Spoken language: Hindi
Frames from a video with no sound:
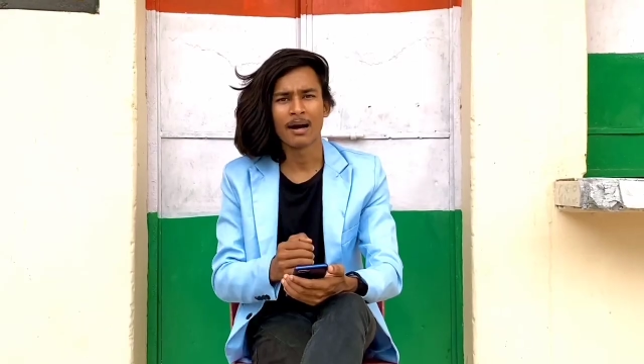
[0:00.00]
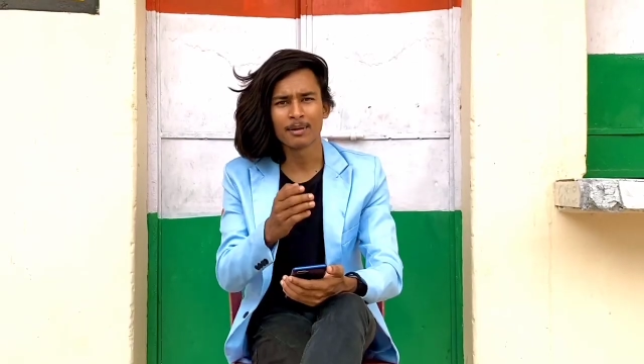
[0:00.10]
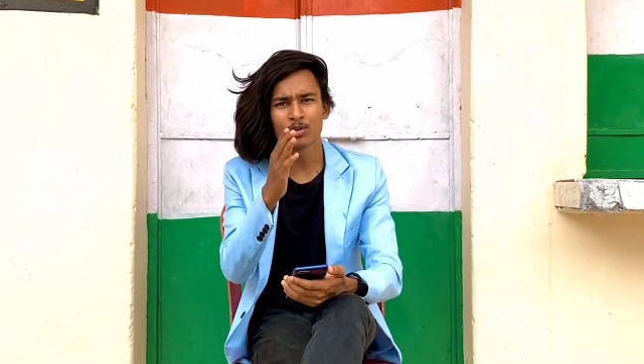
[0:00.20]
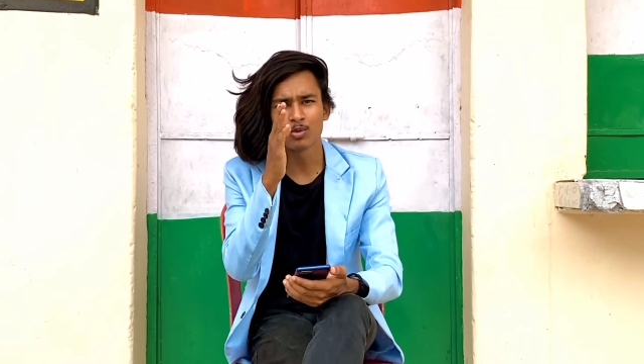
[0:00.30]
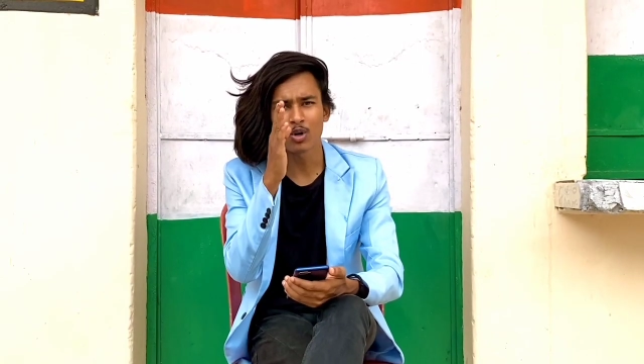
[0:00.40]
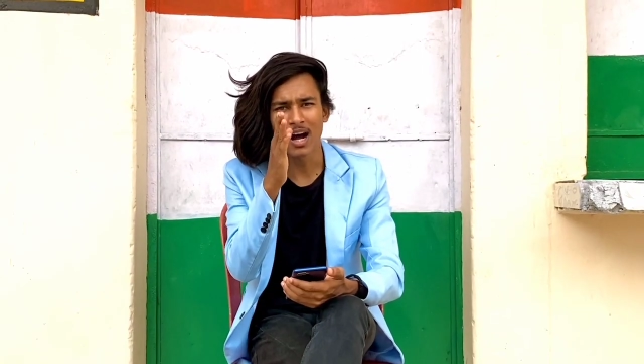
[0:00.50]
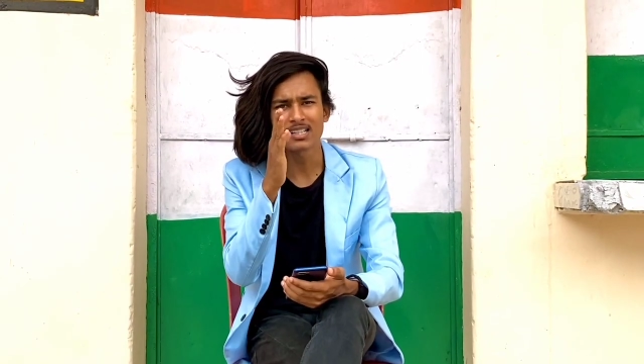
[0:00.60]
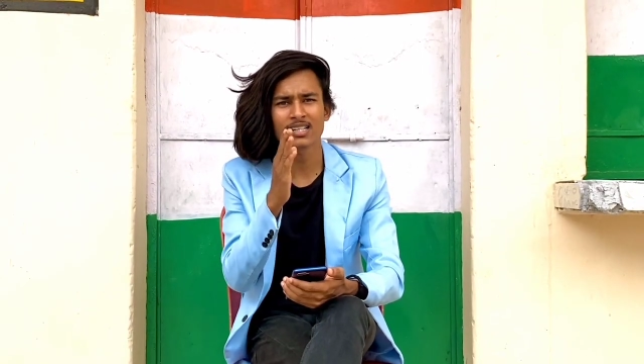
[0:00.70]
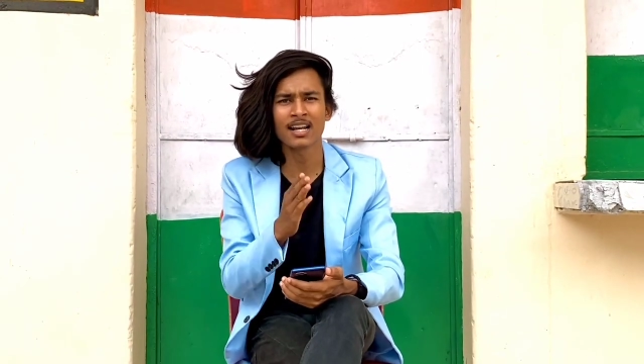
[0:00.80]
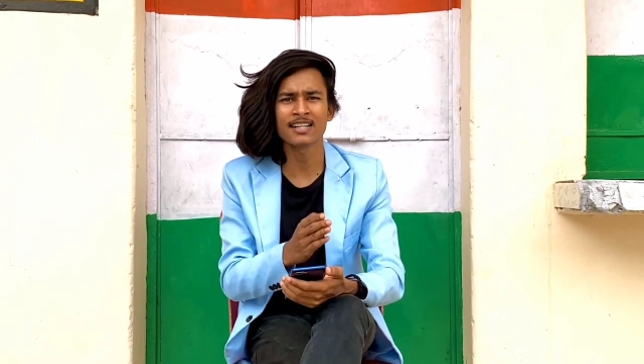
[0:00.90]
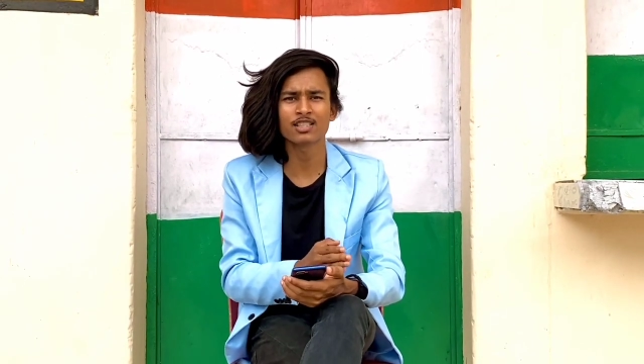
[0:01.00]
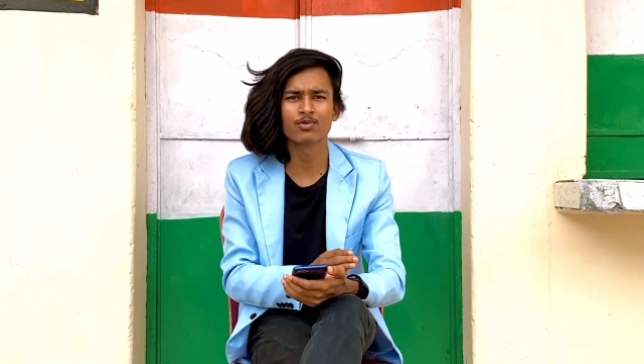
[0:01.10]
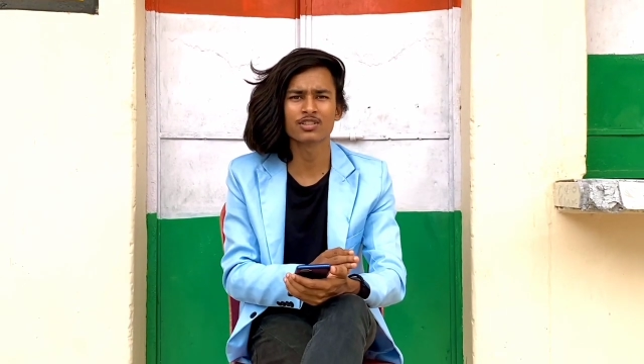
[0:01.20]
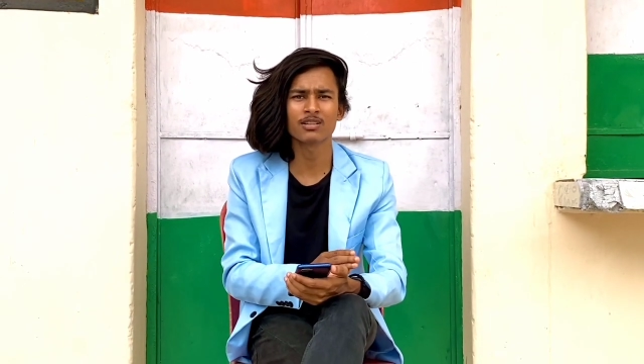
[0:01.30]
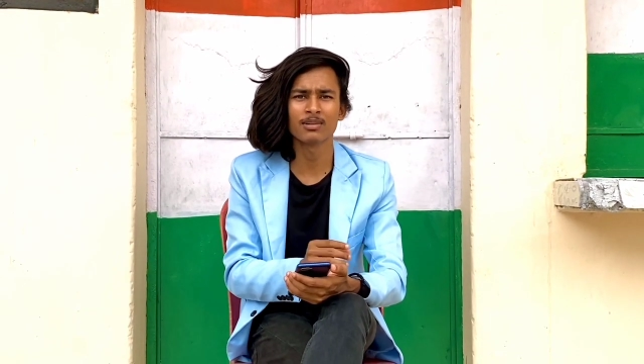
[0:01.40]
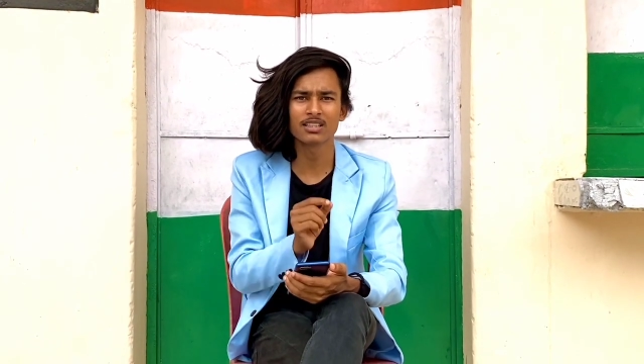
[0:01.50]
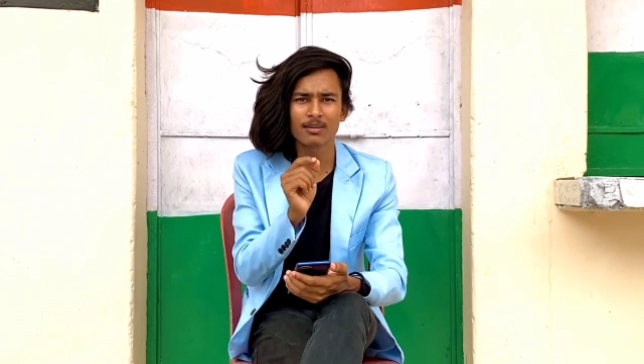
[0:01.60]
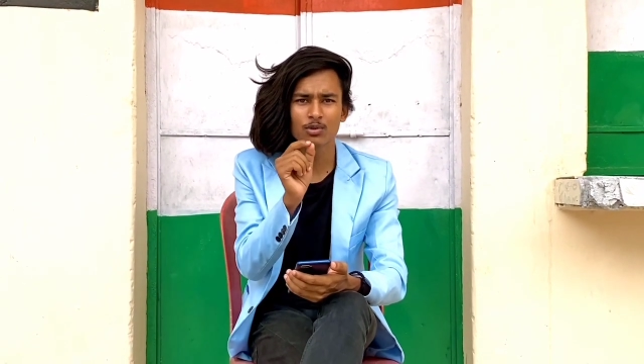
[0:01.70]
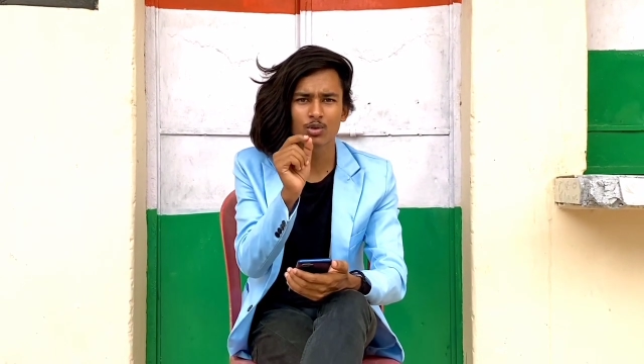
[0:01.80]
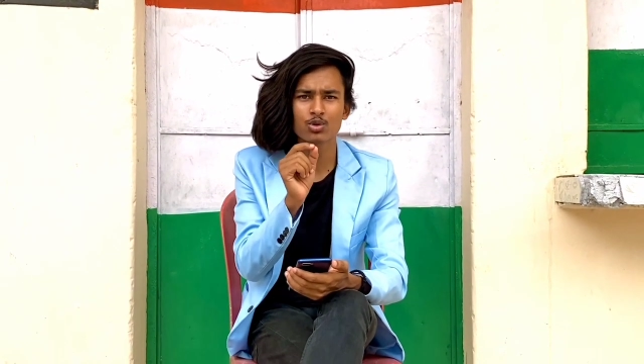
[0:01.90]
अभी तुमको हाथ चलाने से फुर्सत मिले तब
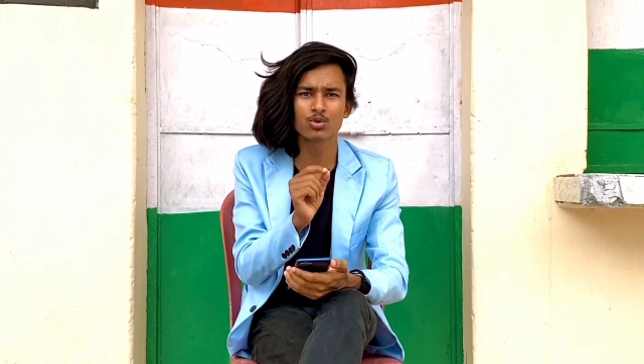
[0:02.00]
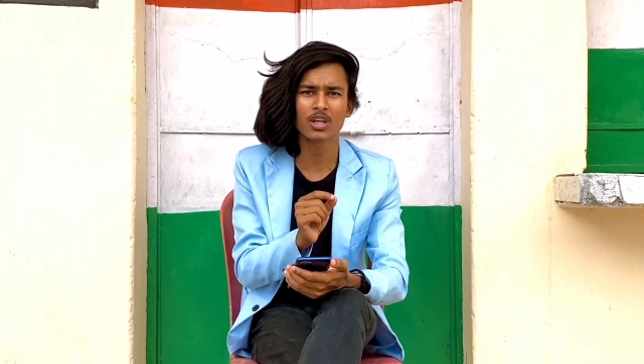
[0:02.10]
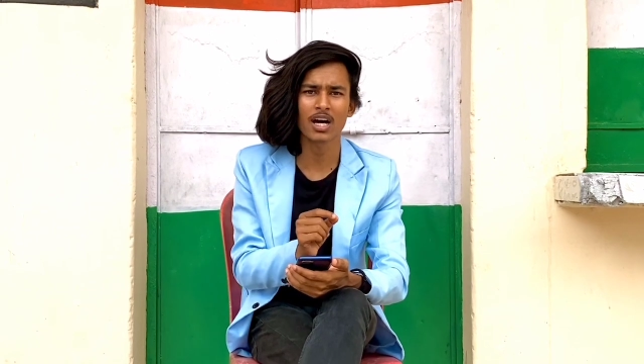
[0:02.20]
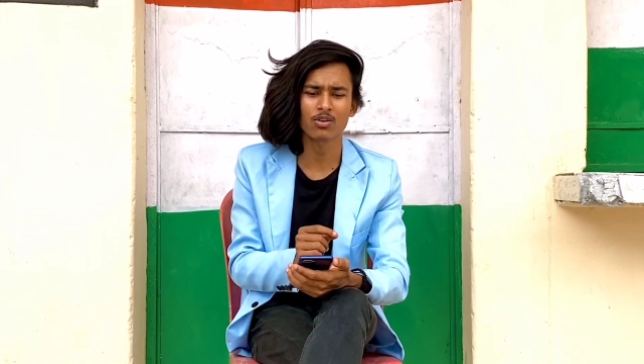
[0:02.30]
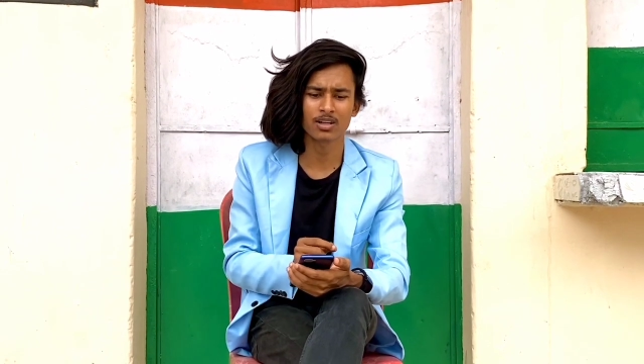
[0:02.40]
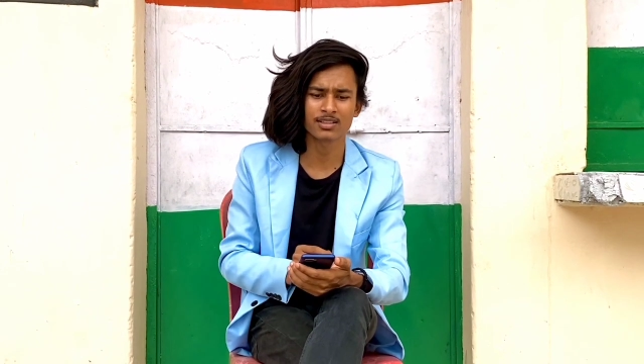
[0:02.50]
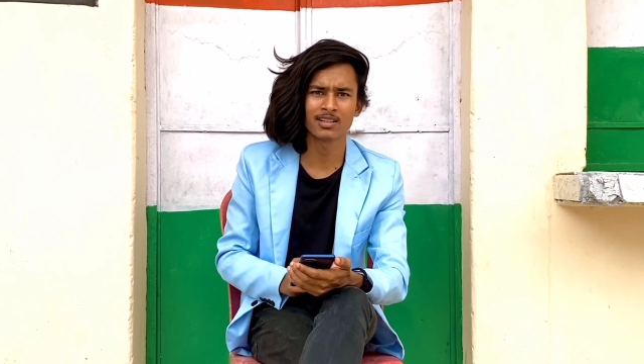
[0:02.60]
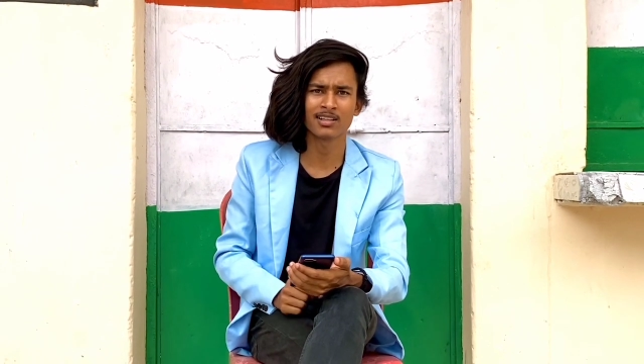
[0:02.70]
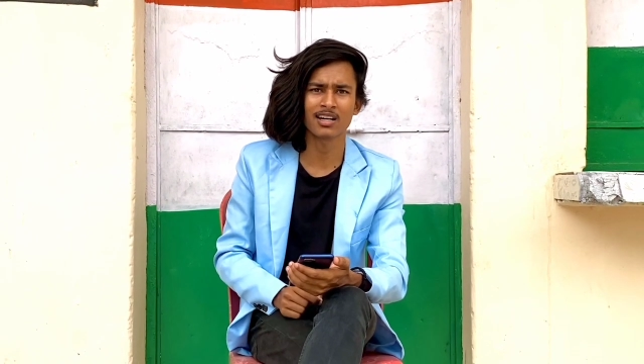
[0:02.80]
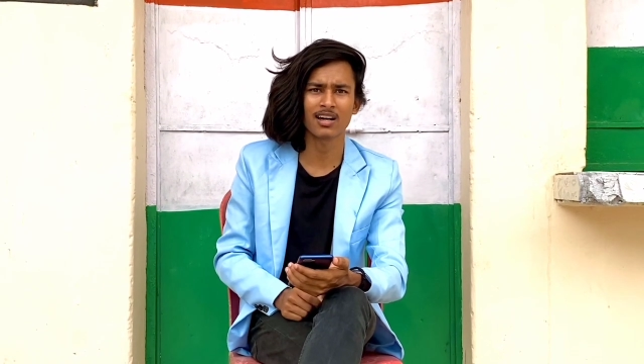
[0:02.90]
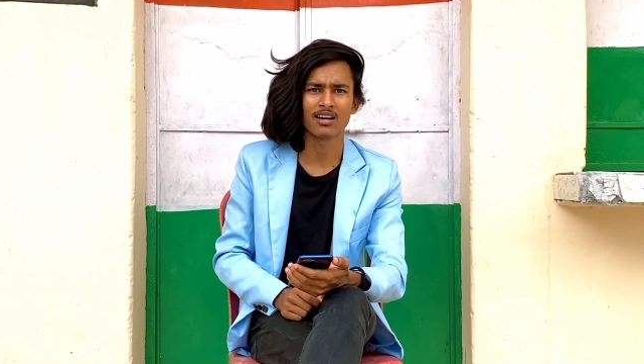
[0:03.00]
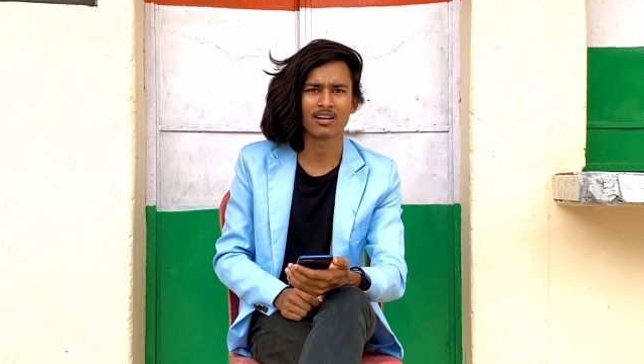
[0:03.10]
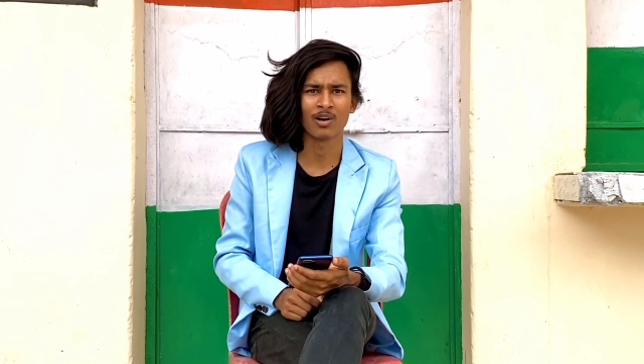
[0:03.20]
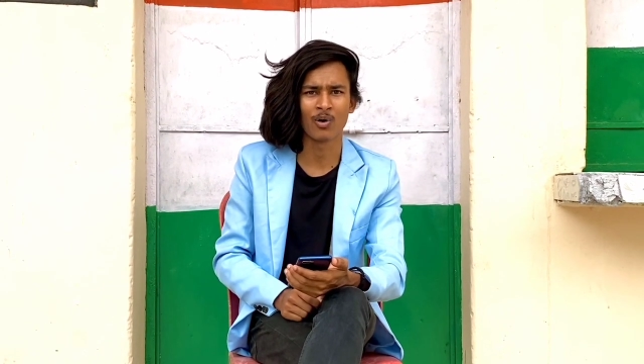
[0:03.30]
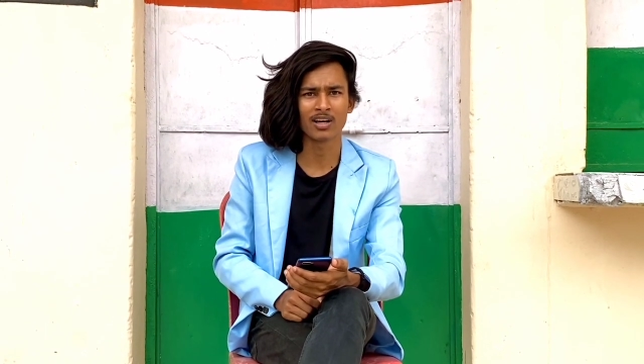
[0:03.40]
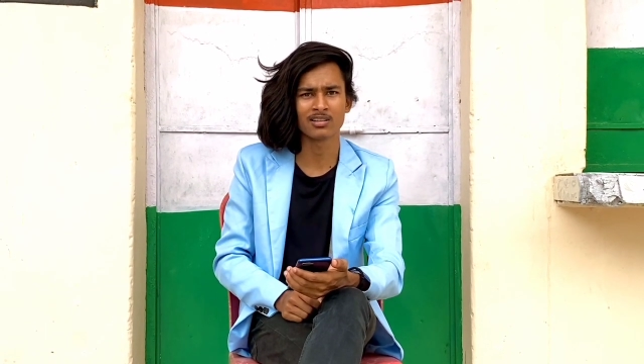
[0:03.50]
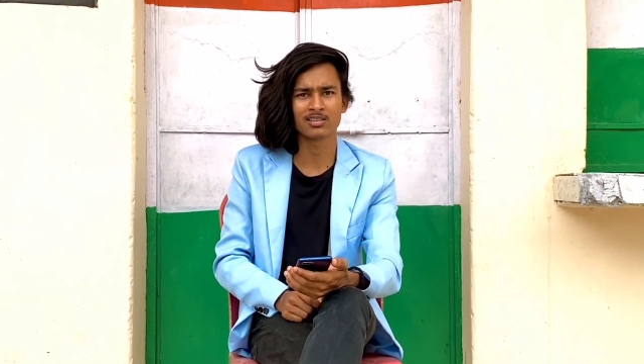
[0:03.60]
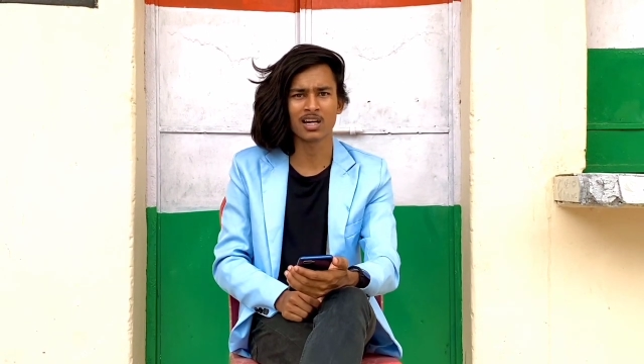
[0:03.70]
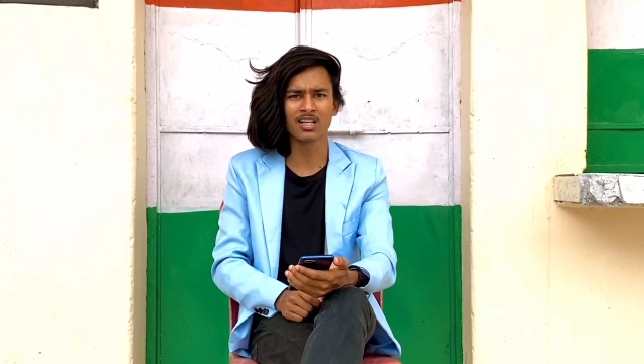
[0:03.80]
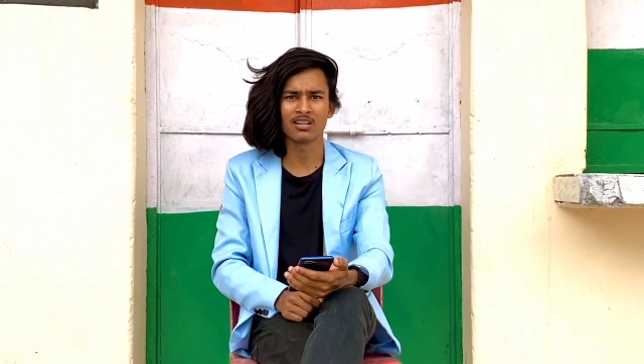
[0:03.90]
तो कुछ उद्धार होगा शरीर का गंवार
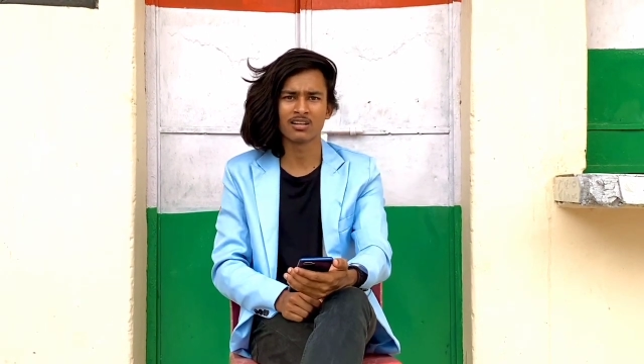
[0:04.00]
इंसान